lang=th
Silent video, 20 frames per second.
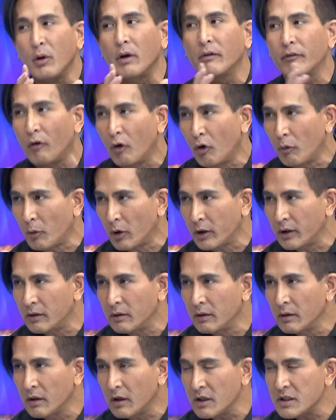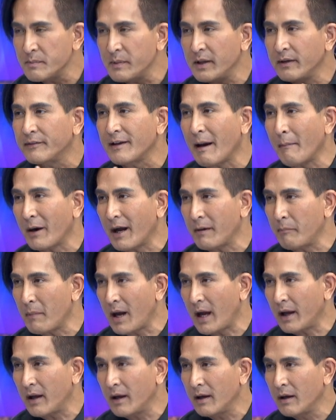UFO หมดก็จะมีศัพท์คันให
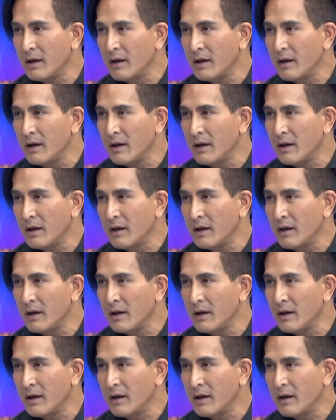ม่